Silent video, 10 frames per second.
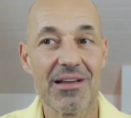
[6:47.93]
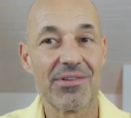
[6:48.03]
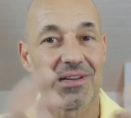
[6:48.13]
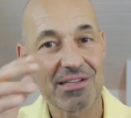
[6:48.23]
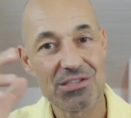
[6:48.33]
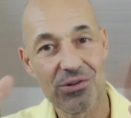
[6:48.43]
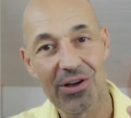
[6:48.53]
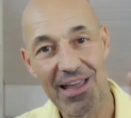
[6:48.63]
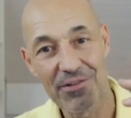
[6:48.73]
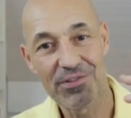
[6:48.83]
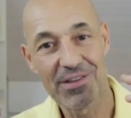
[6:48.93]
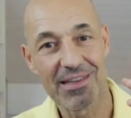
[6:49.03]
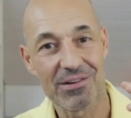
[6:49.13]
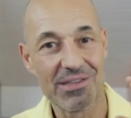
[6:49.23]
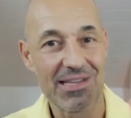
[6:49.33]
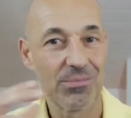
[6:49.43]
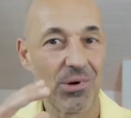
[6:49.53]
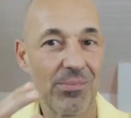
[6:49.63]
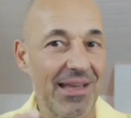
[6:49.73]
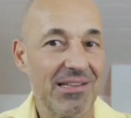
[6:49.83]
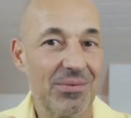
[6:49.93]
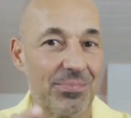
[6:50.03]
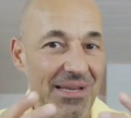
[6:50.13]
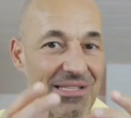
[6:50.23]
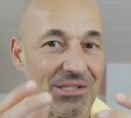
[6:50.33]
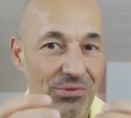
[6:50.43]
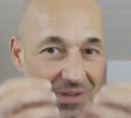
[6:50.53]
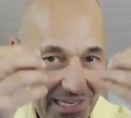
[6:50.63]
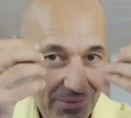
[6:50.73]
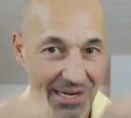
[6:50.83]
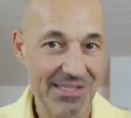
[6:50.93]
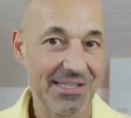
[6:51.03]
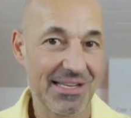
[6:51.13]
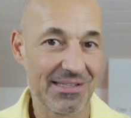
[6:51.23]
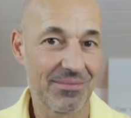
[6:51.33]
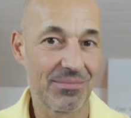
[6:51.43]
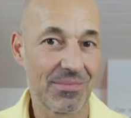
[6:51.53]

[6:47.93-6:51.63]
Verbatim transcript: Wird das noch heftiger? Und in dem Moment bist du nicht präsent.